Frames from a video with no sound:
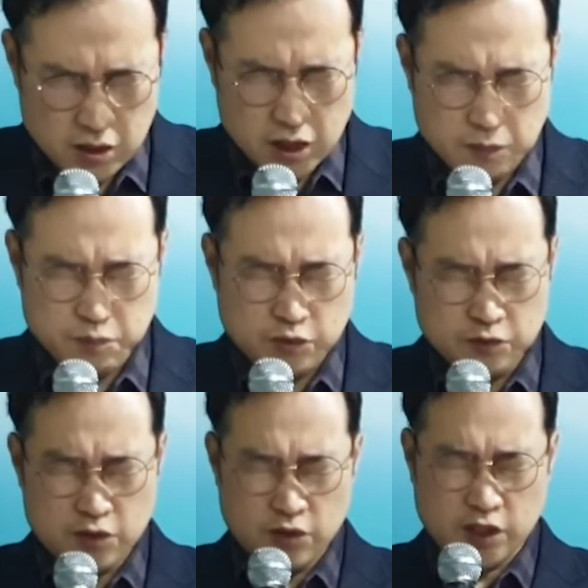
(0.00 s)

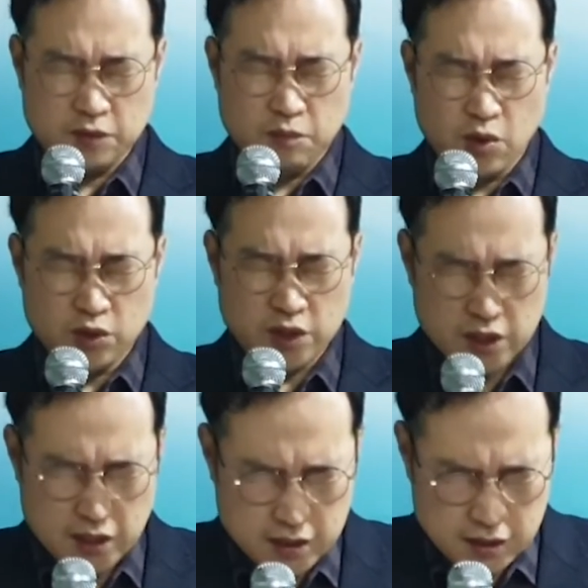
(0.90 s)
기쁨으로 그 모든
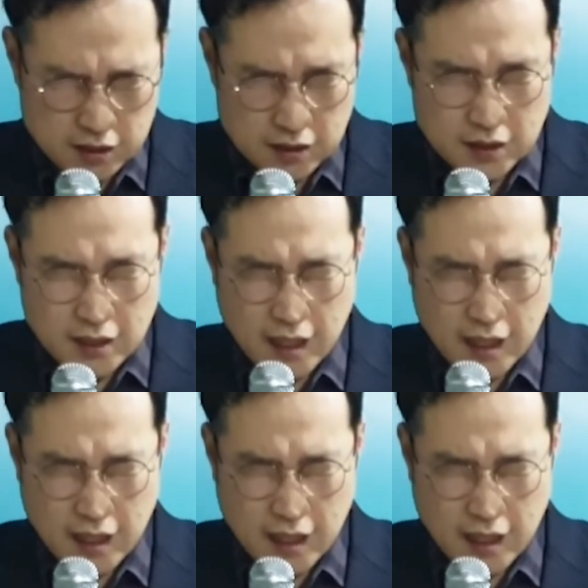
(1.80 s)
일들을